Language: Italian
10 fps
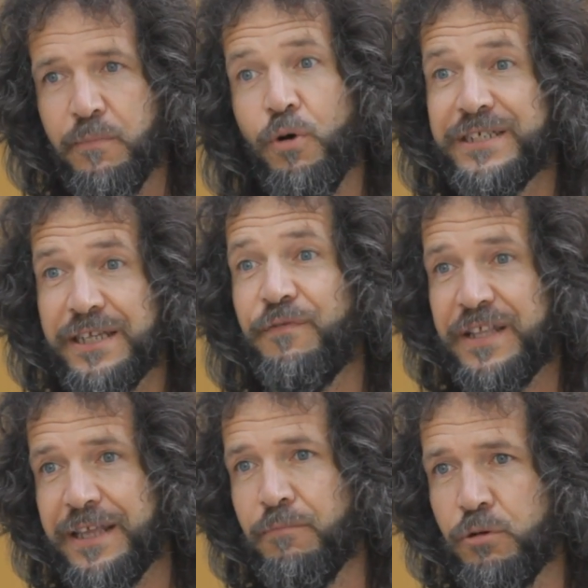può essere
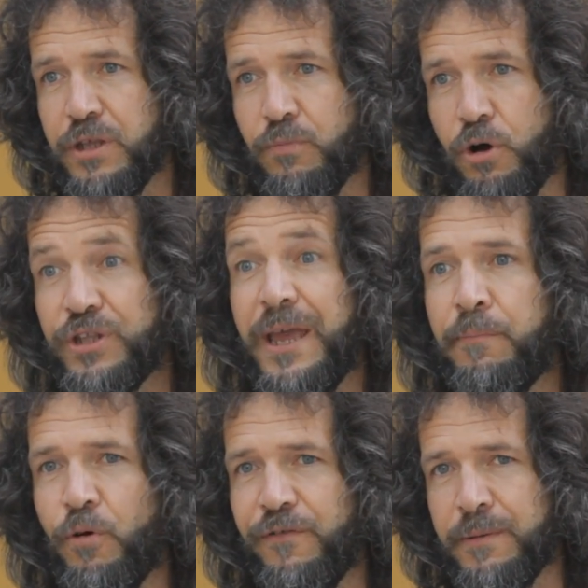fatta in molti modi e
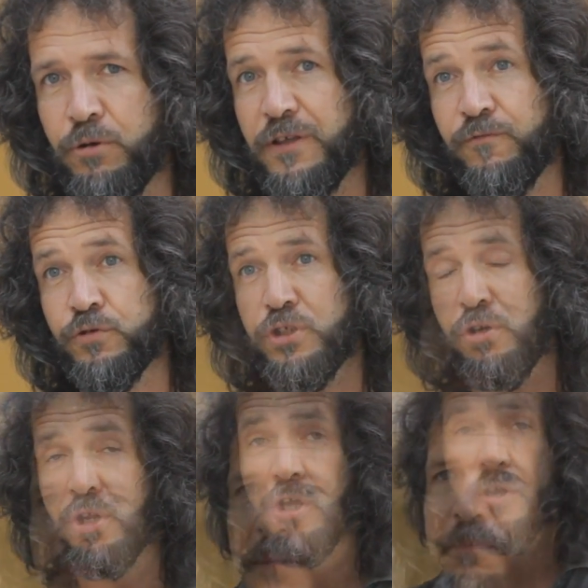può avere molte
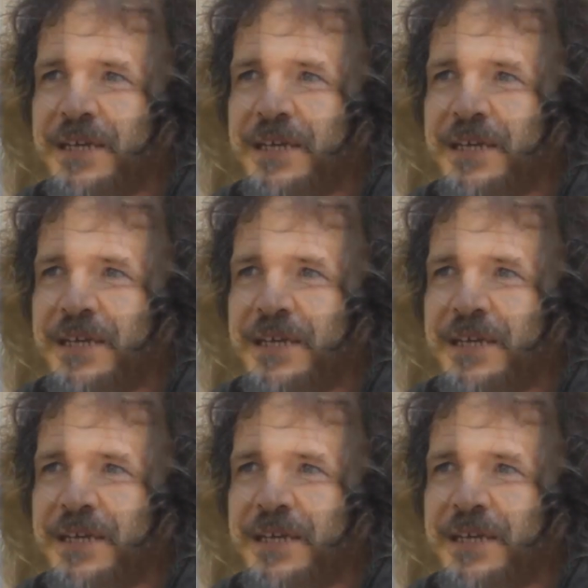funzioni.